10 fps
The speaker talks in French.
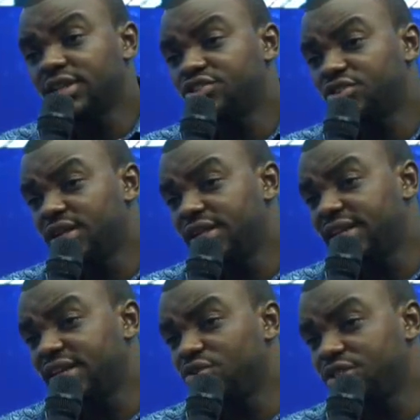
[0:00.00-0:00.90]
national des
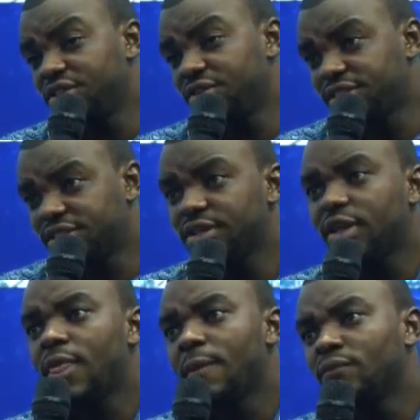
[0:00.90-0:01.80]
technosciences,
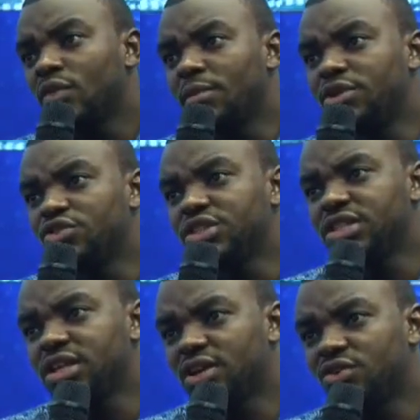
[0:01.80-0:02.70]
mhm. mais
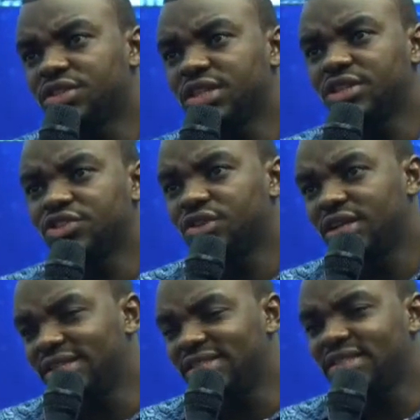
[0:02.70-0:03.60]
aussi un conseil national
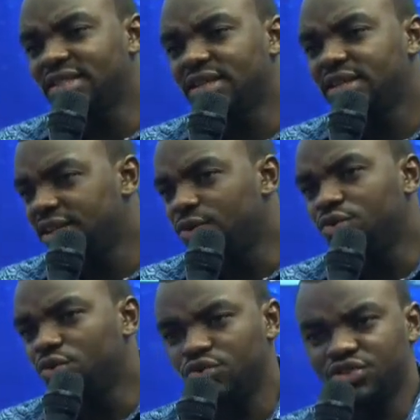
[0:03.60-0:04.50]
d'éthique et de
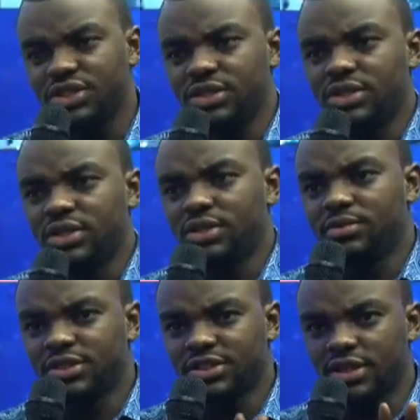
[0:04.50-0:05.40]
déontologie.
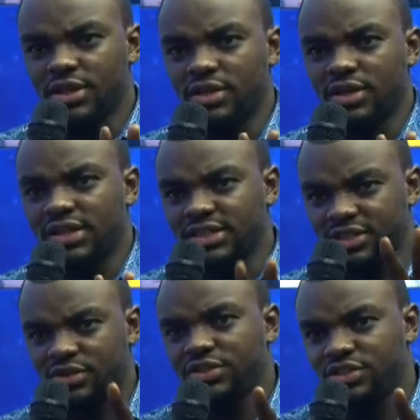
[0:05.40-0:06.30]
D'accord. La
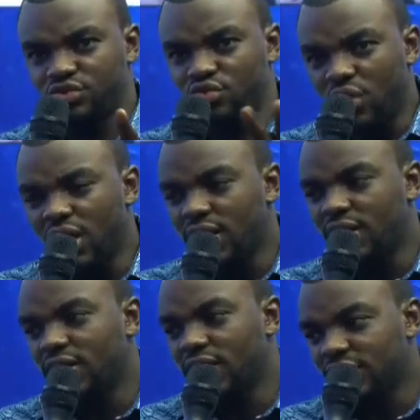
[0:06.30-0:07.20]
science doit
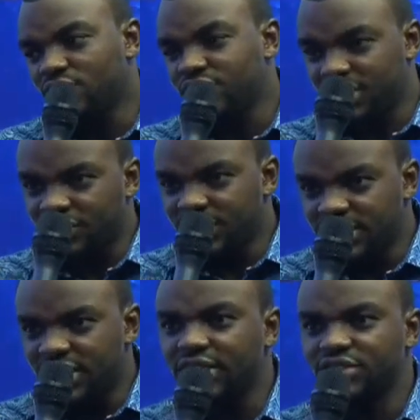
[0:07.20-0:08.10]
être au service
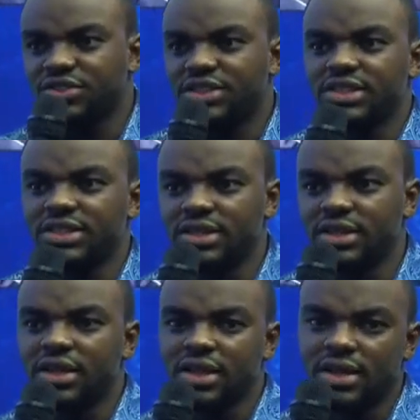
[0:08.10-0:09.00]
de la société.
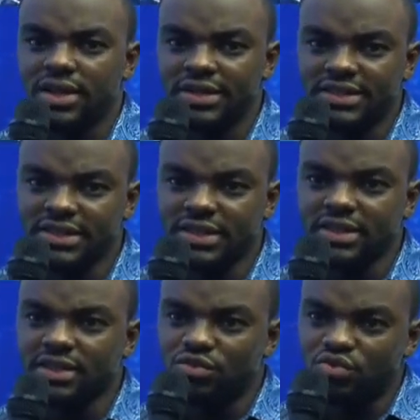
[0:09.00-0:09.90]
Mhm. L'éthique
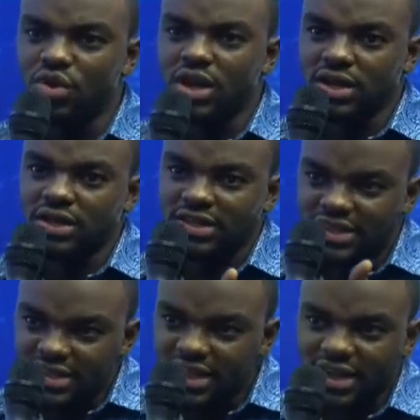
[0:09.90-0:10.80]
doit
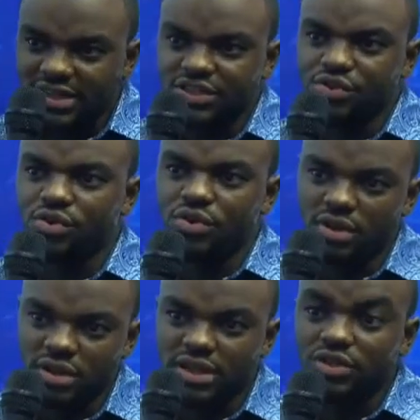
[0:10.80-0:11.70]
guider l'action
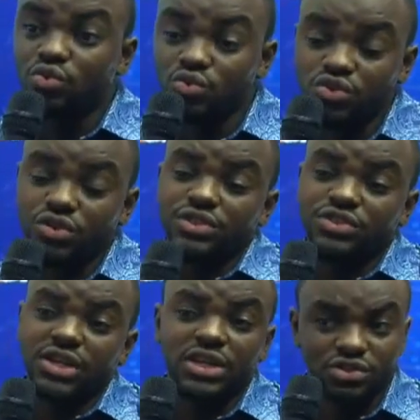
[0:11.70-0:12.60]
de tous ceux qui
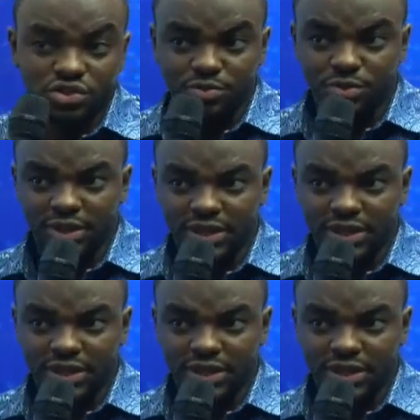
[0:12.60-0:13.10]
gèrent la chose publique.